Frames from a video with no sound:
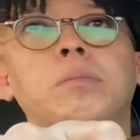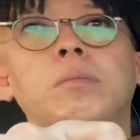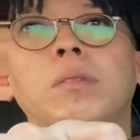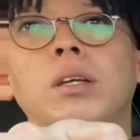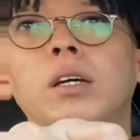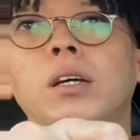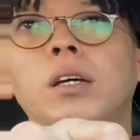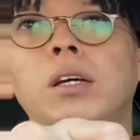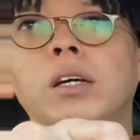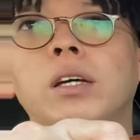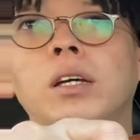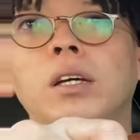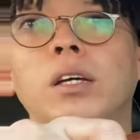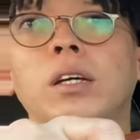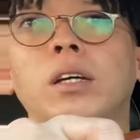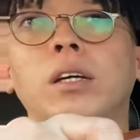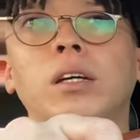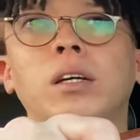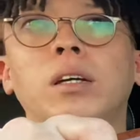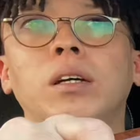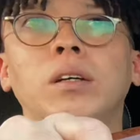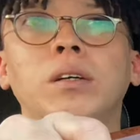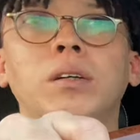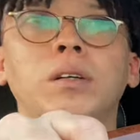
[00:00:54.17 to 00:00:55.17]

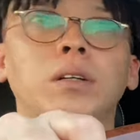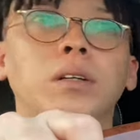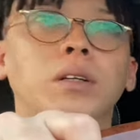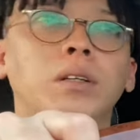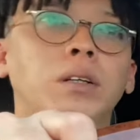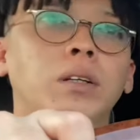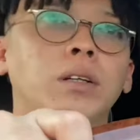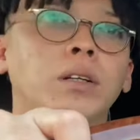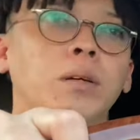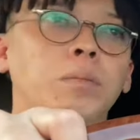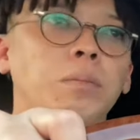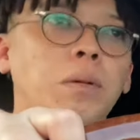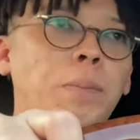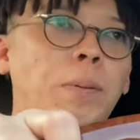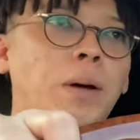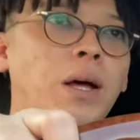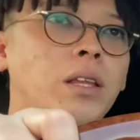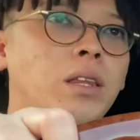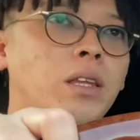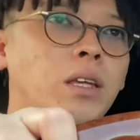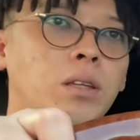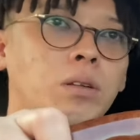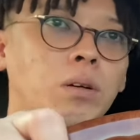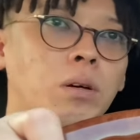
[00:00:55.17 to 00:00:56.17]
で、まあ、
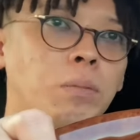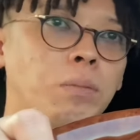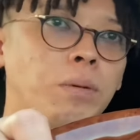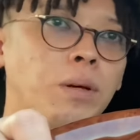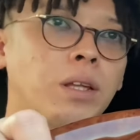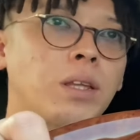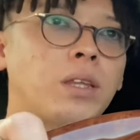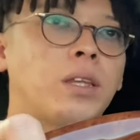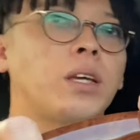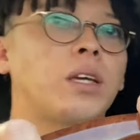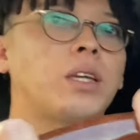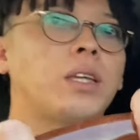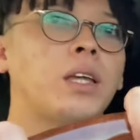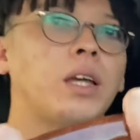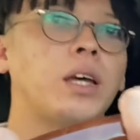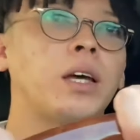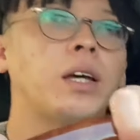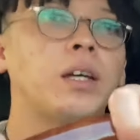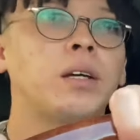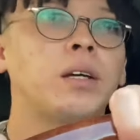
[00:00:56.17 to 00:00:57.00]
パーティーとかもやってきて、